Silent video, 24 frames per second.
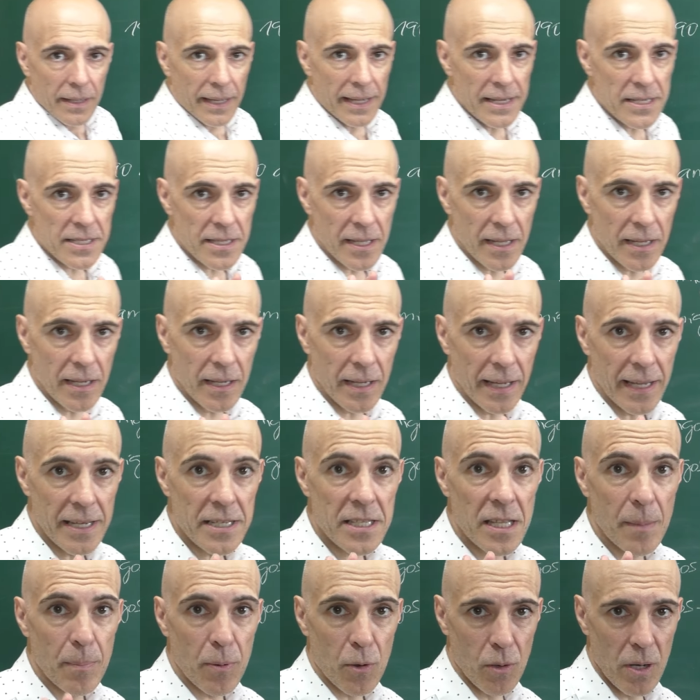Este,
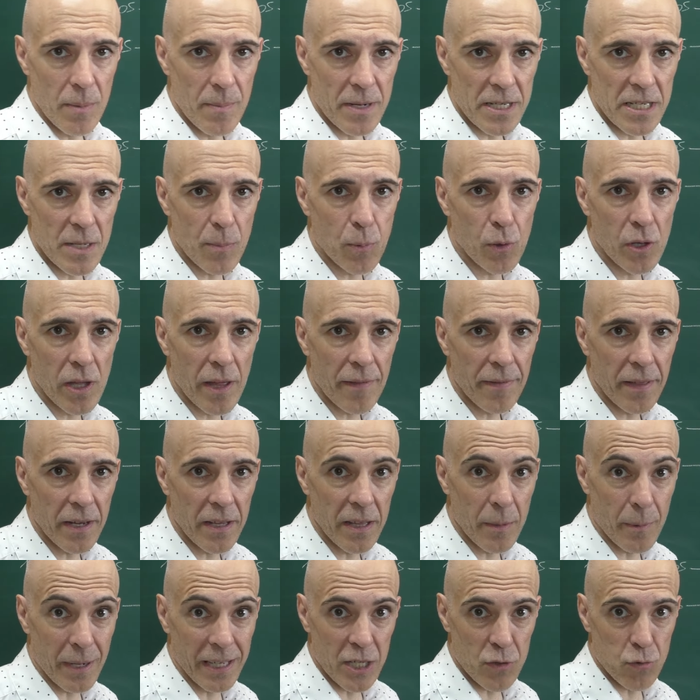este, problema se puede hacer
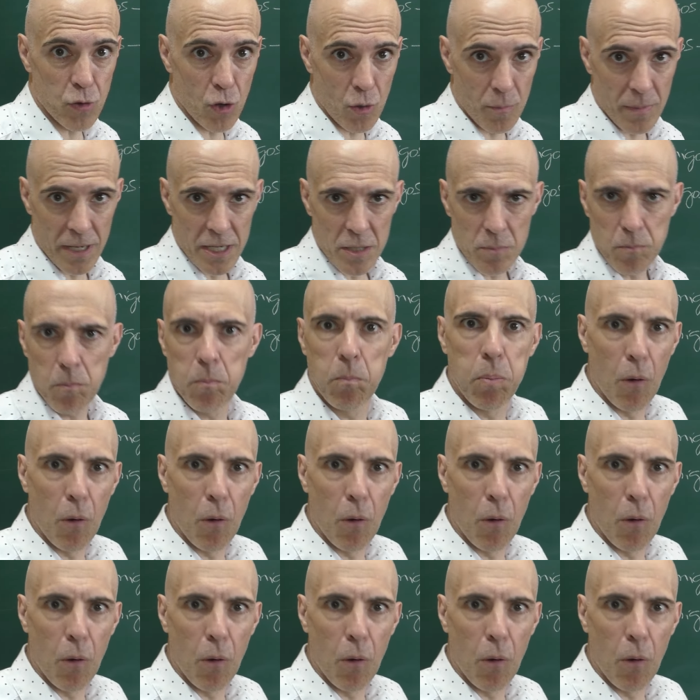de varias formas.